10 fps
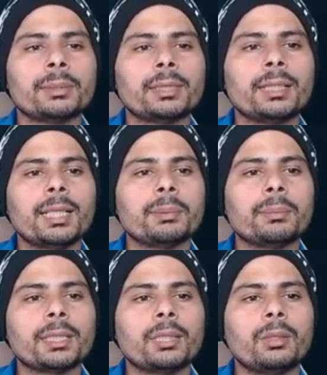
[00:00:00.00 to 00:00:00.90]
और यहाँ पे
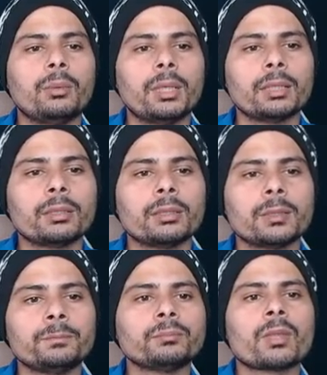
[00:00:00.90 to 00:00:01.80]
क्या बचेगा बच्चों
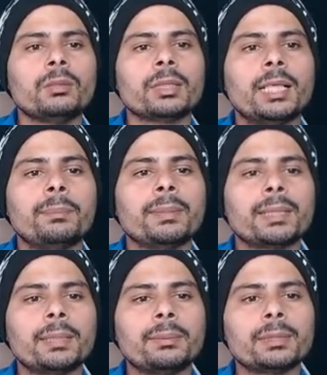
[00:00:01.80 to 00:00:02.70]
माइनस टू
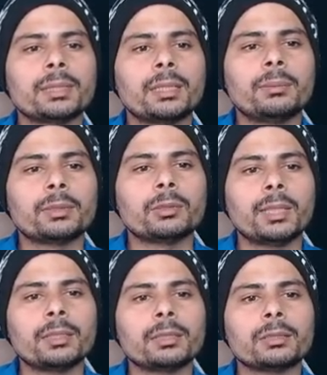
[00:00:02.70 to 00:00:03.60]
साइन
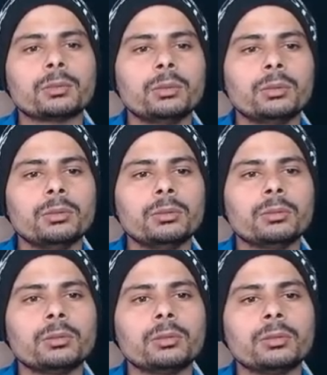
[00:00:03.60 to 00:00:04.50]
स्क्वायर थीटा
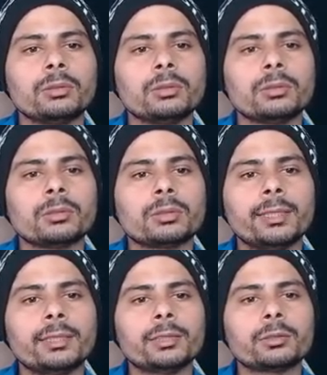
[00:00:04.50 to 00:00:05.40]

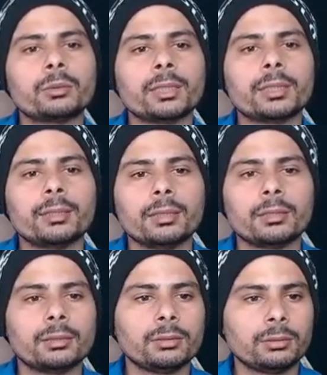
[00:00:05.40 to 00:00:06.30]
ओके बच्चों
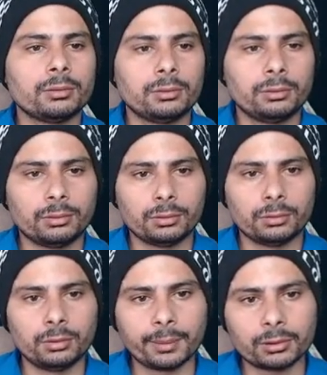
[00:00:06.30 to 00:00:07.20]
है ना
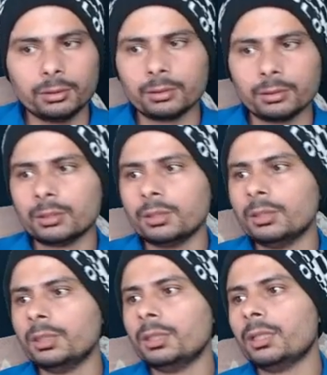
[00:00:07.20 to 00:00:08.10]

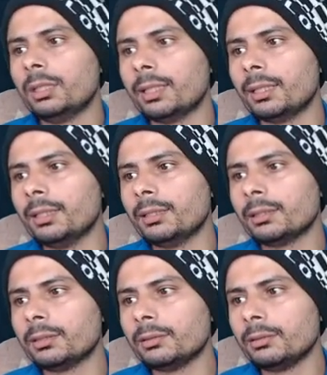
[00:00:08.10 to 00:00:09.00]
और
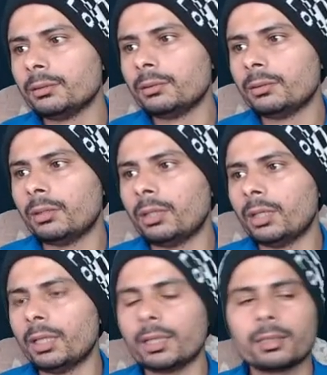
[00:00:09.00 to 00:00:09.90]
यहाँ पे देखो
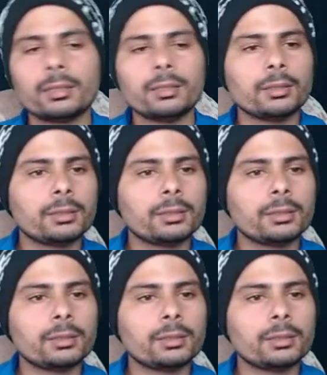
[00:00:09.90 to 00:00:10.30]
बच्चों